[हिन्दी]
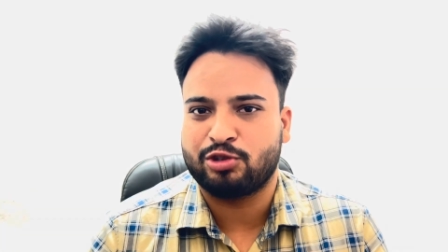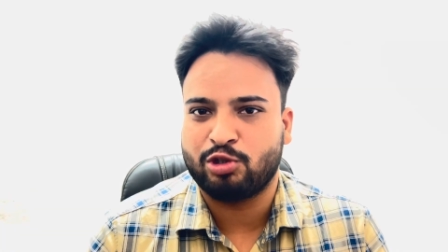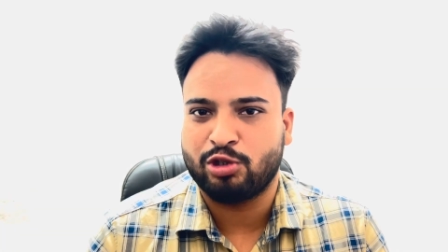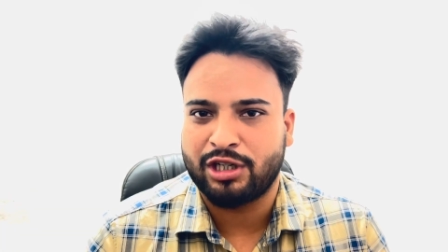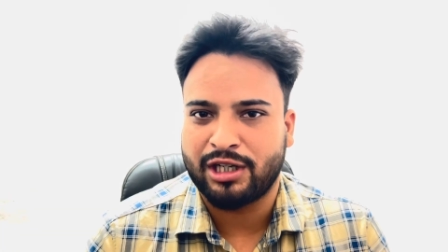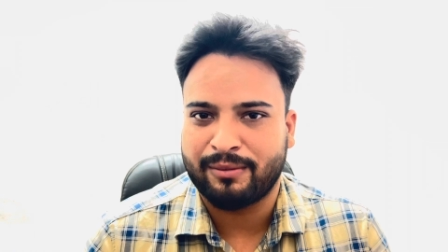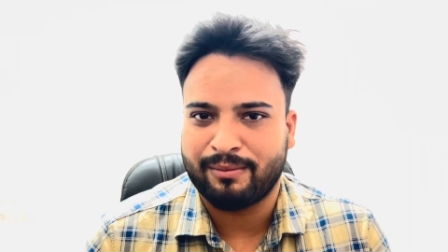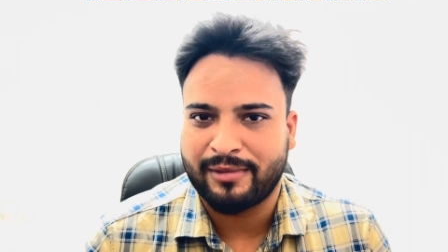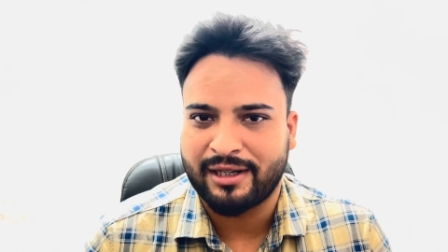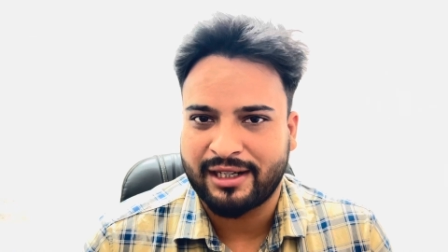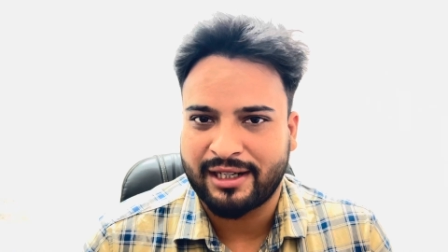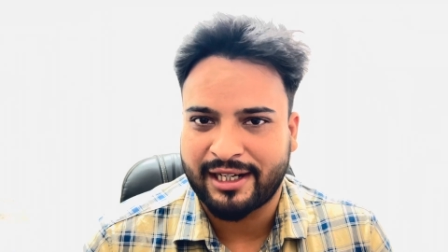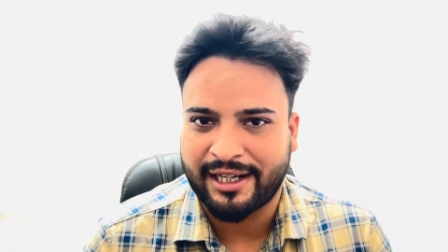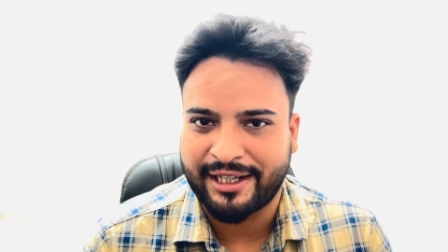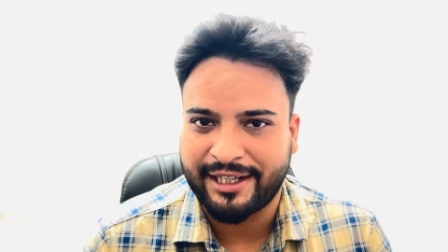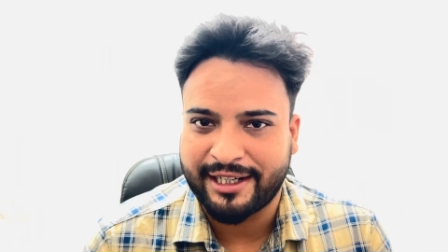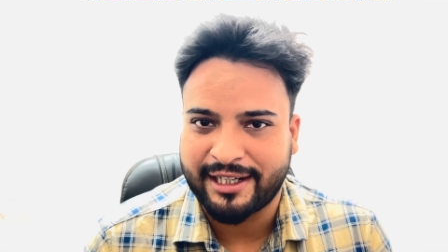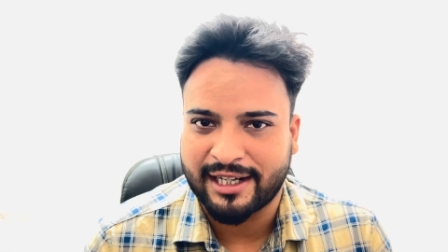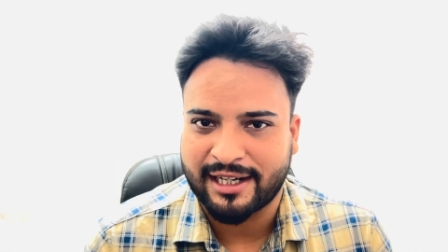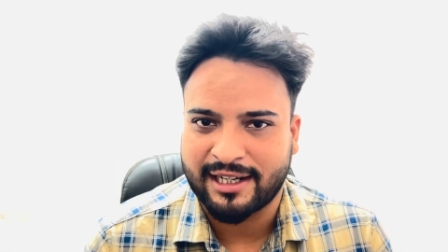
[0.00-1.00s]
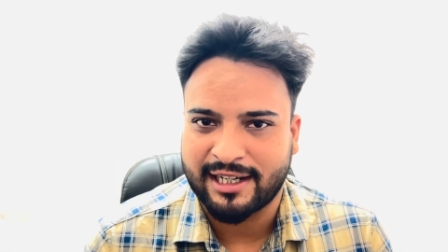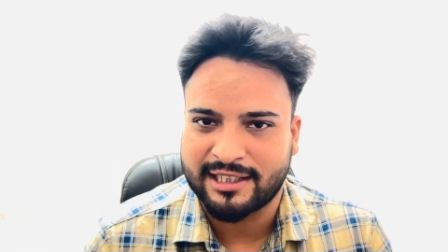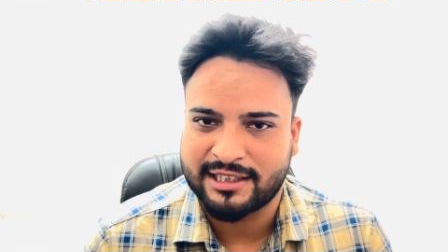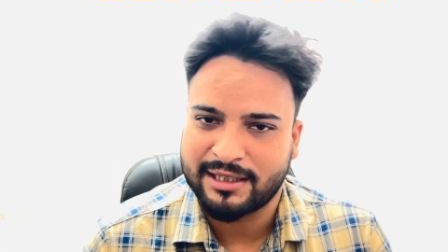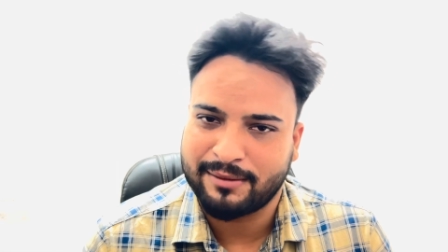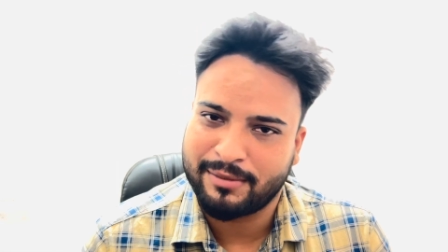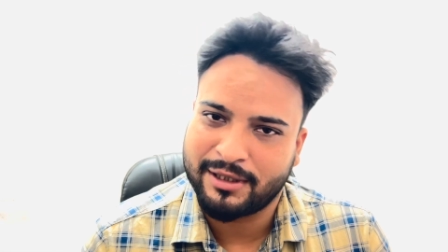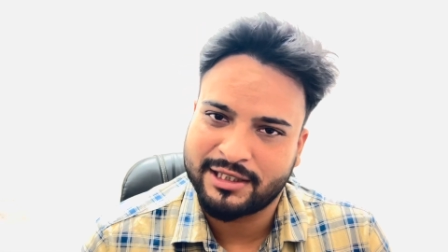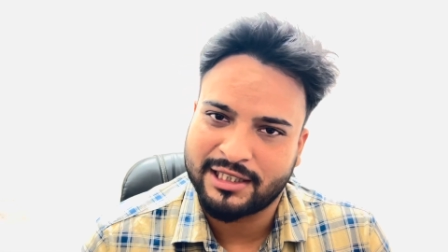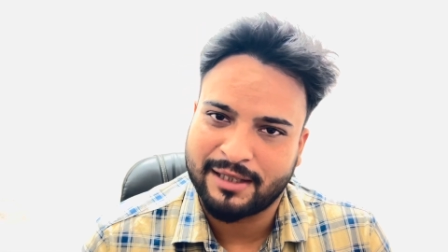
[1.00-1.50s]
जो नंबर नहीं करना था
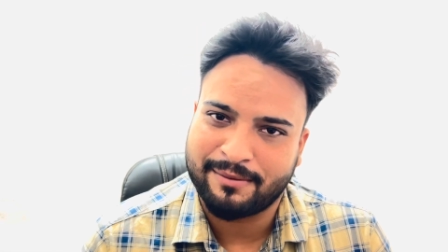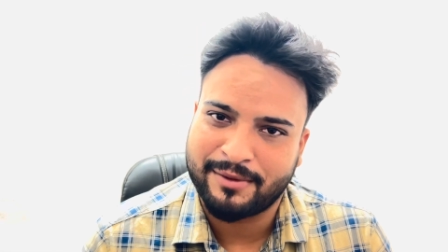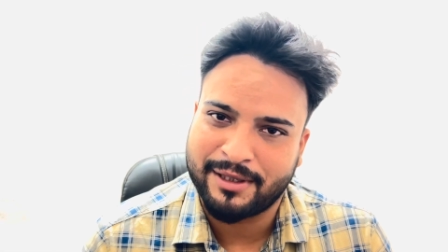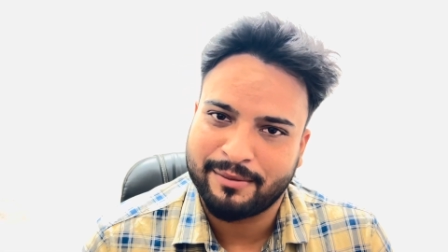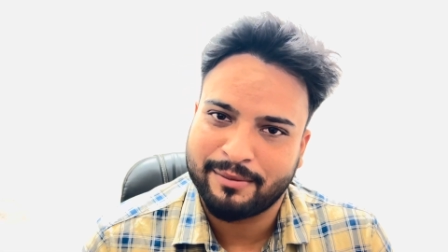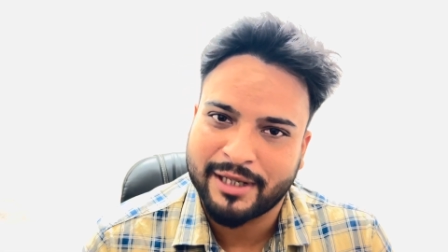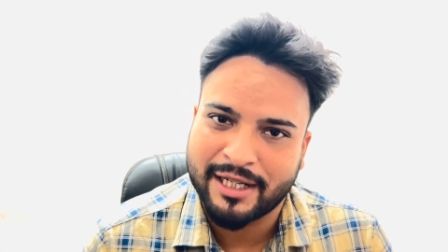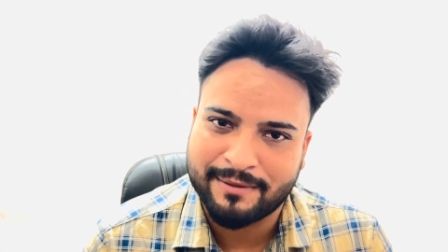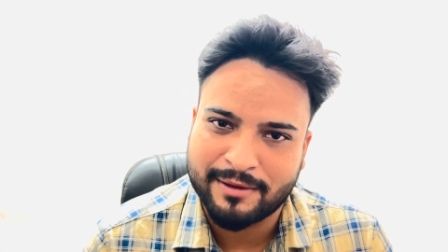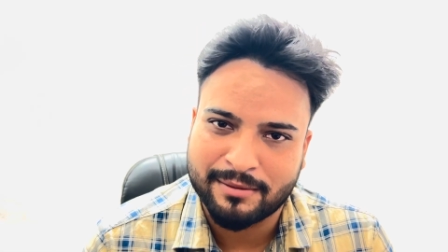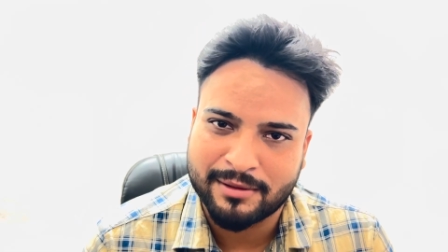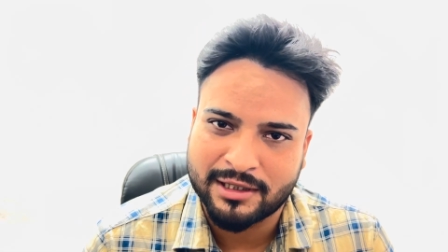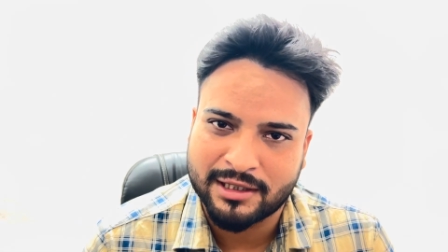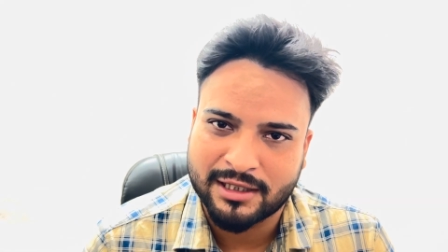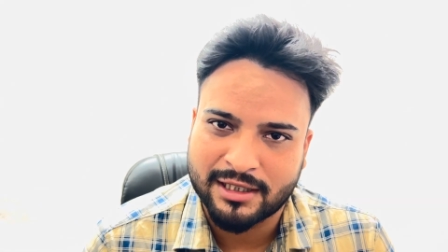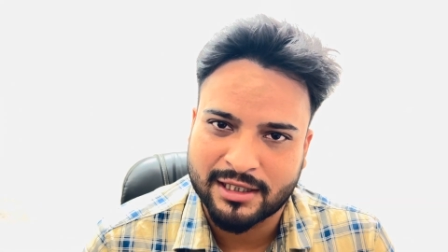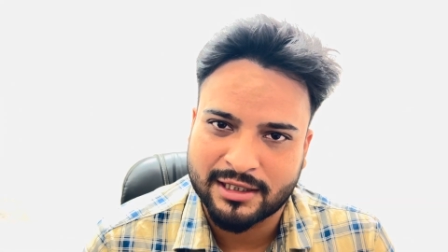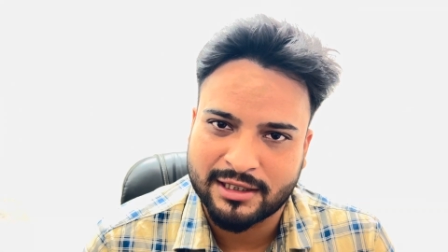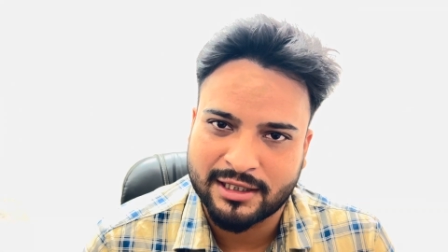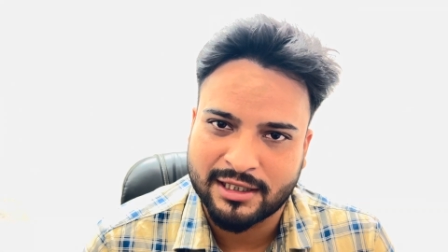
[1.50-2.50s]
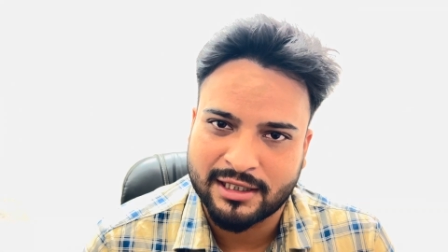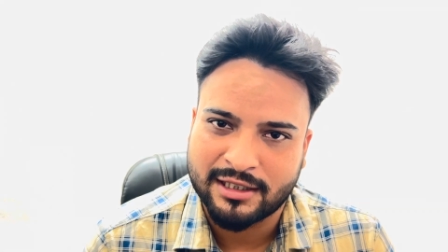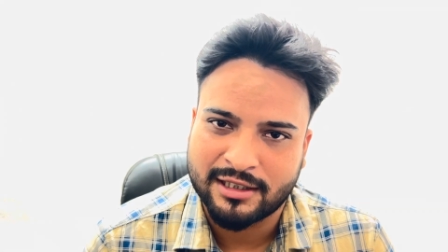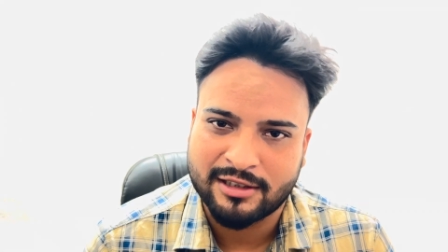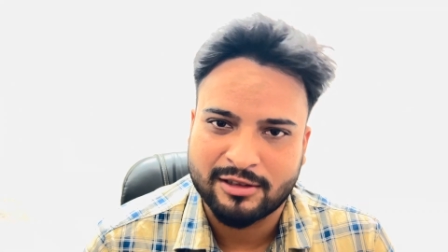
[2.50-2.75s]
बंद आपने वह भी बंद कर दिया